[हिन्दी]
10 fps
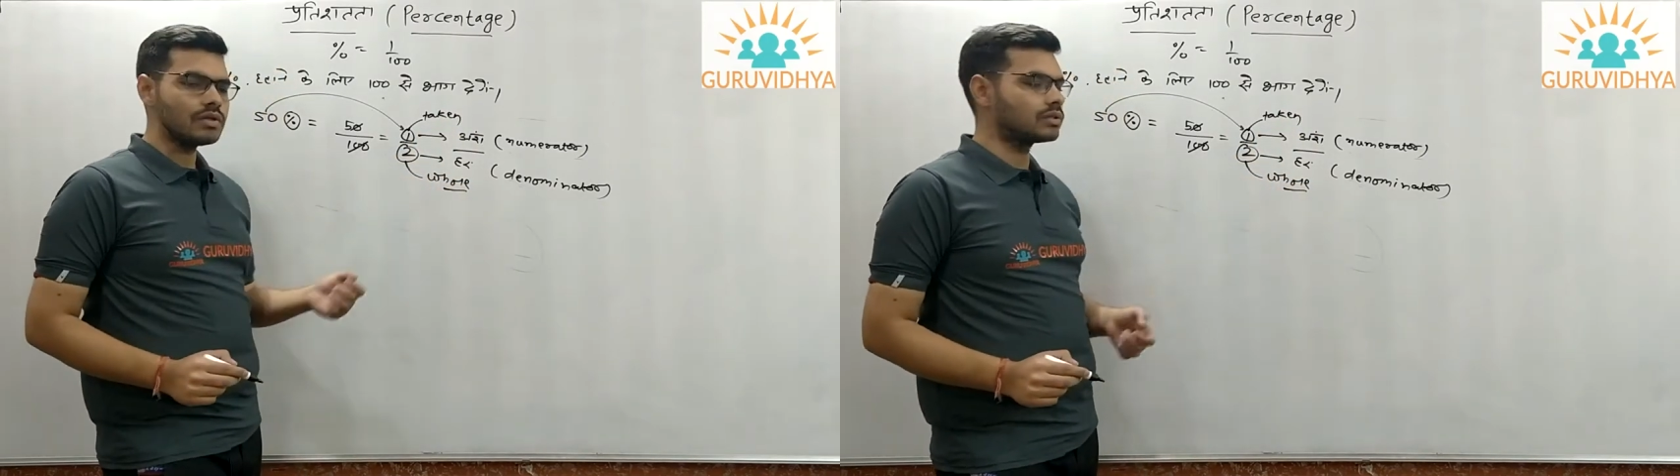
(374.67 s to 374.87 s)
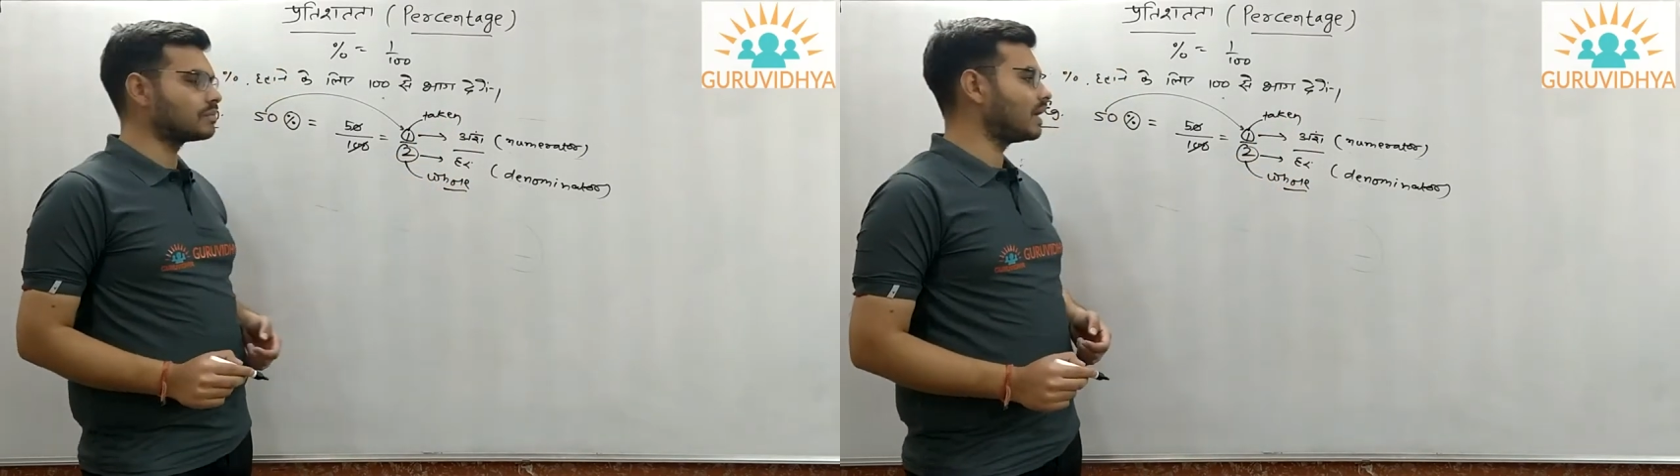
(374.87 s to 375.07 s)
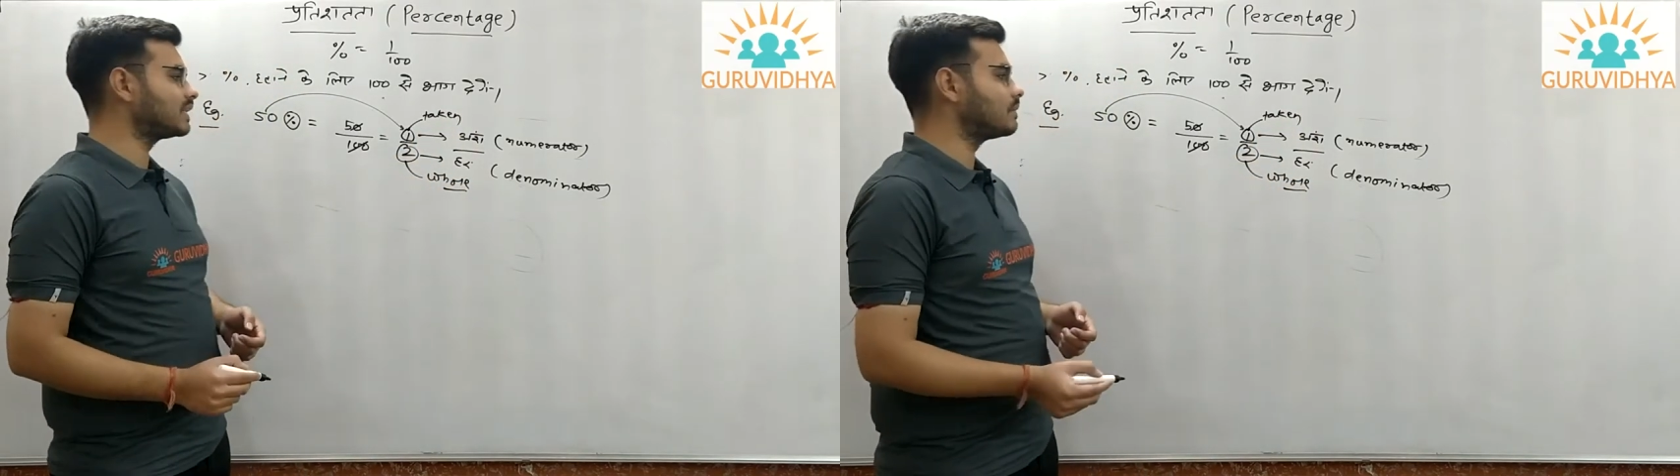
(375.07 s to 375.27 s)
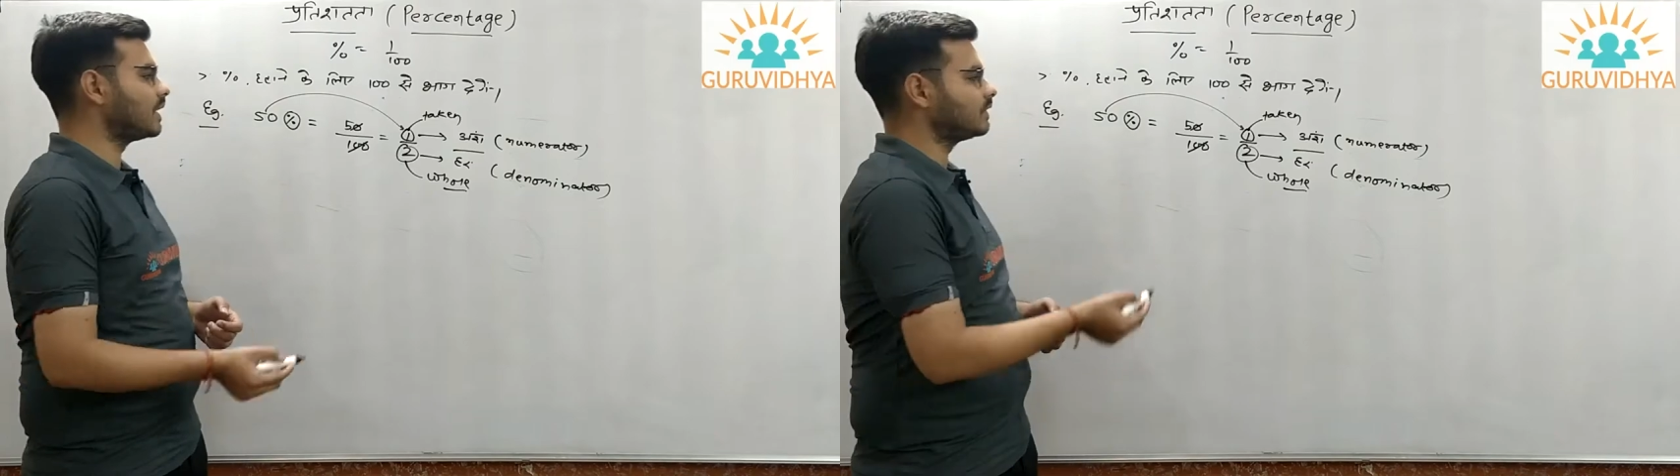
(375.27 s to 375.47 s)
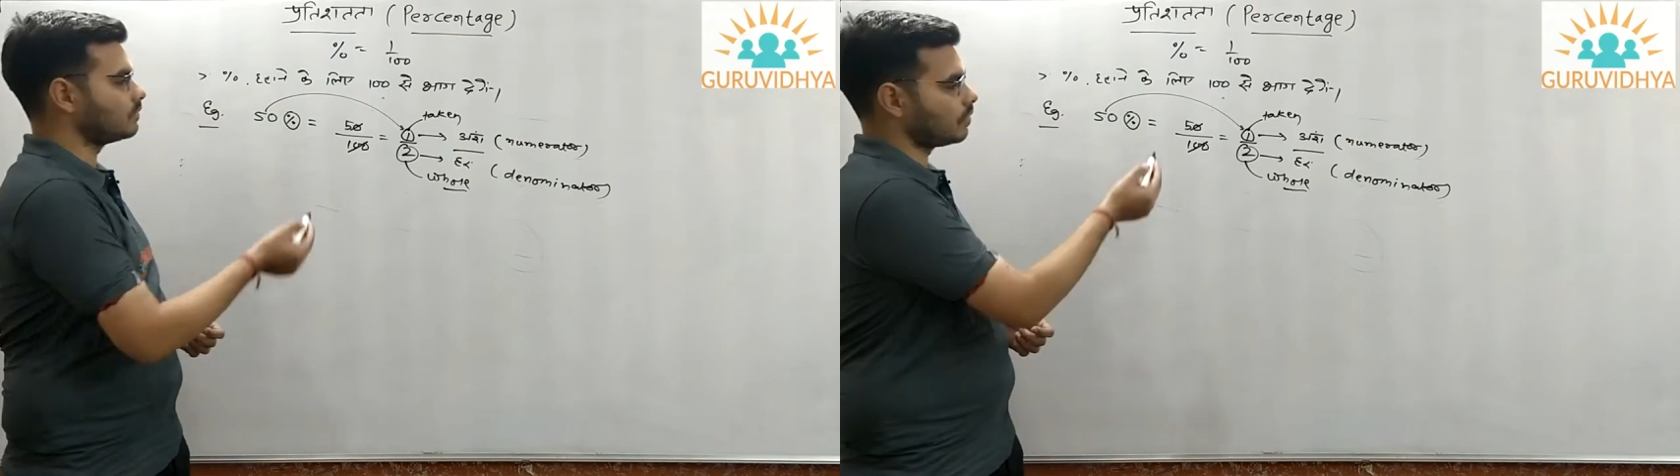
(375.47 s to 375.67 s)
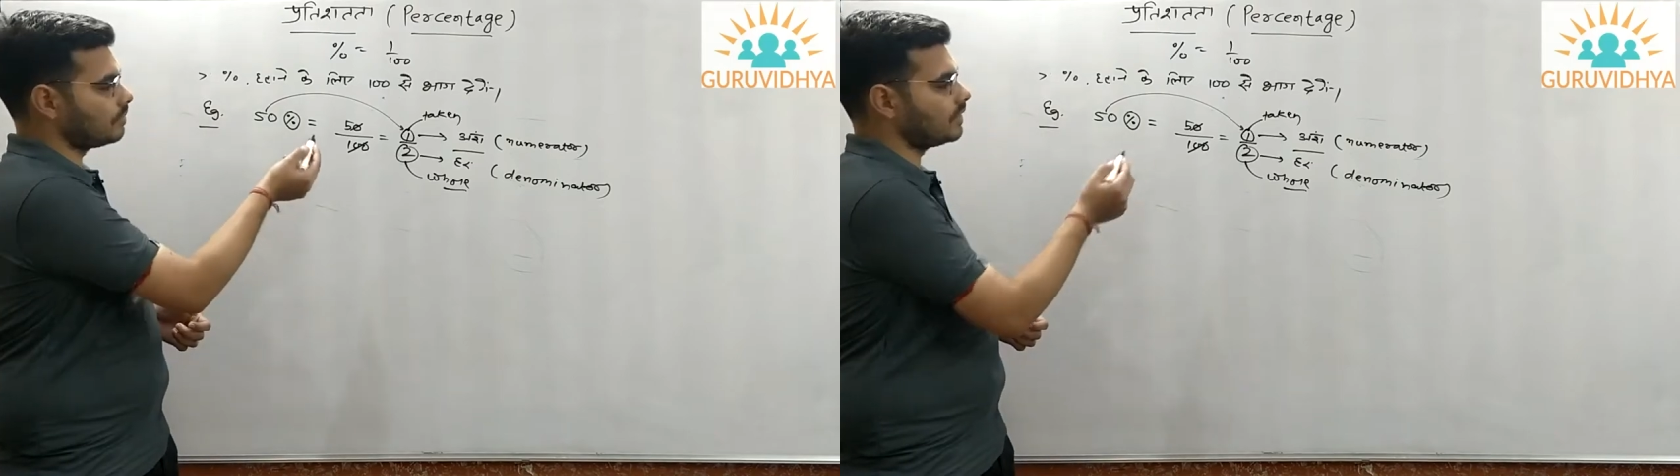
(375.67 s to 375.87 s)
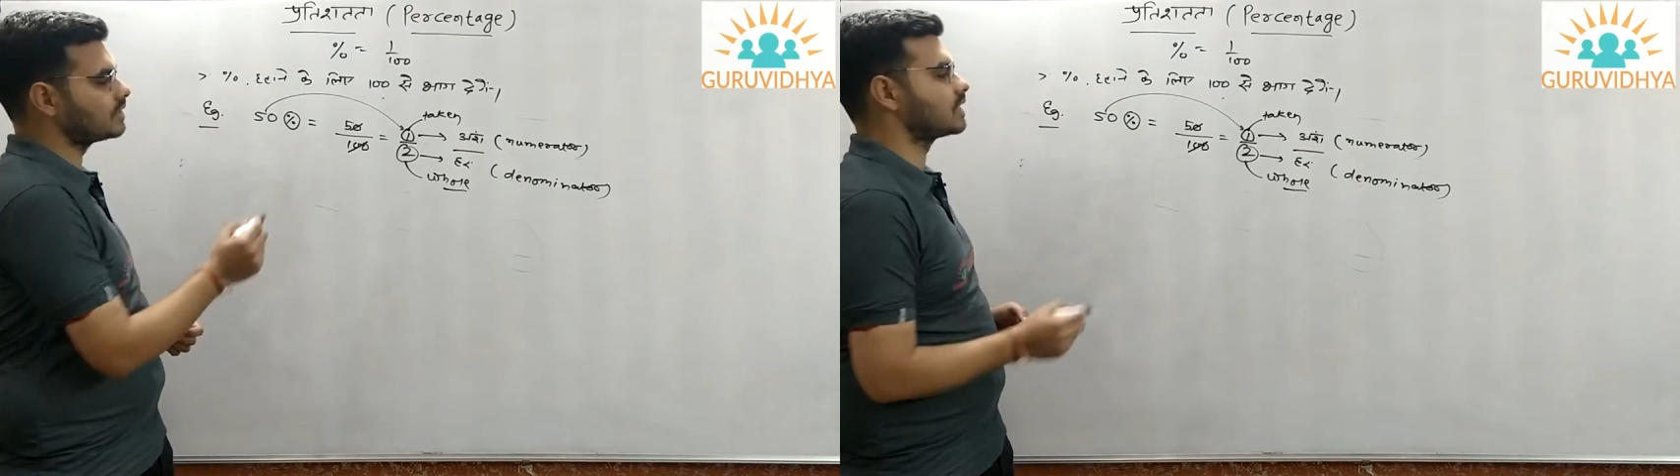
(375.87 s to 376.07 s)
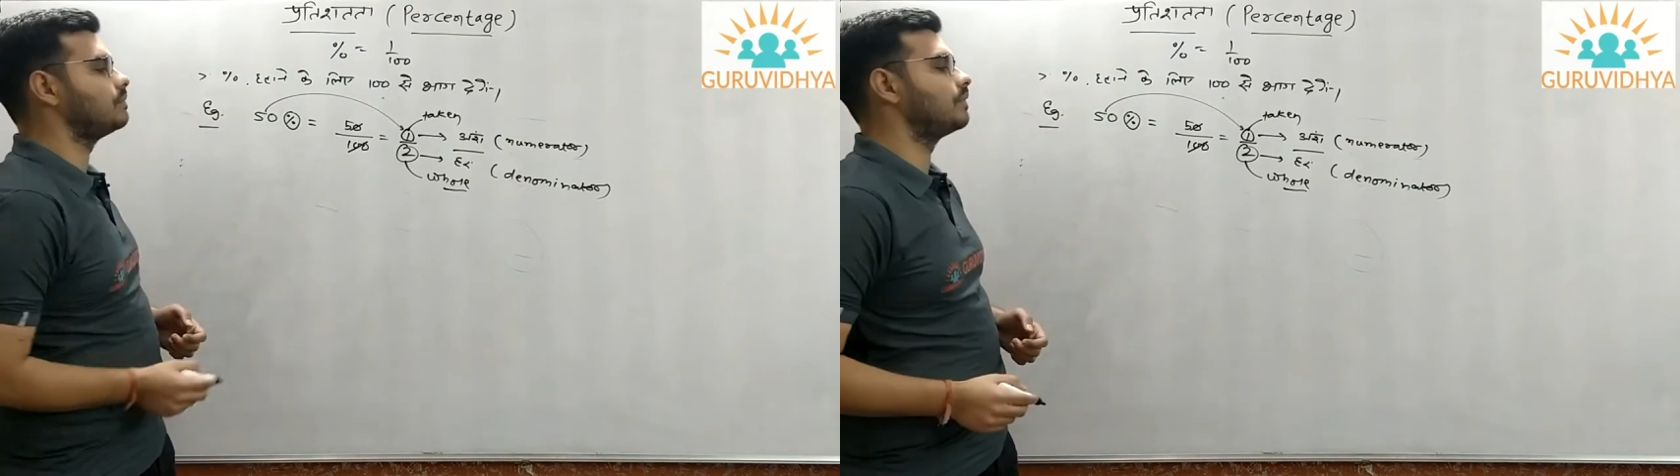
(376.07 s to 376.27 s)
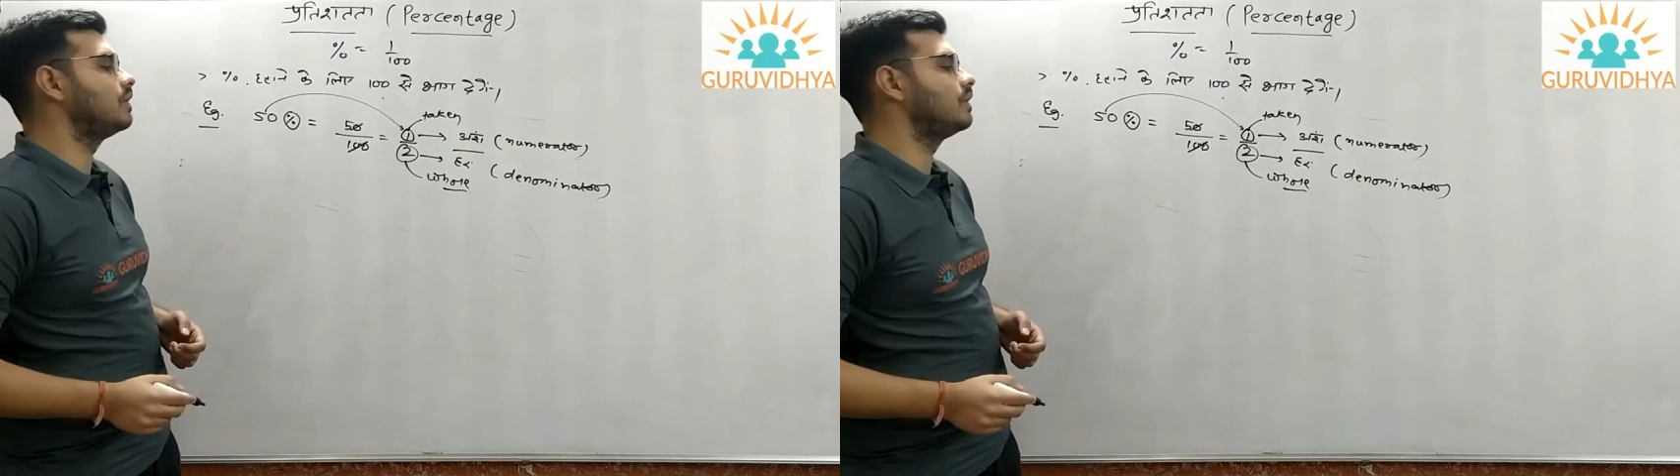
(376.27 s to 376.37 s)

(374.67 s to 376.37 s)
अगर बात की बात है तो अभी इसकी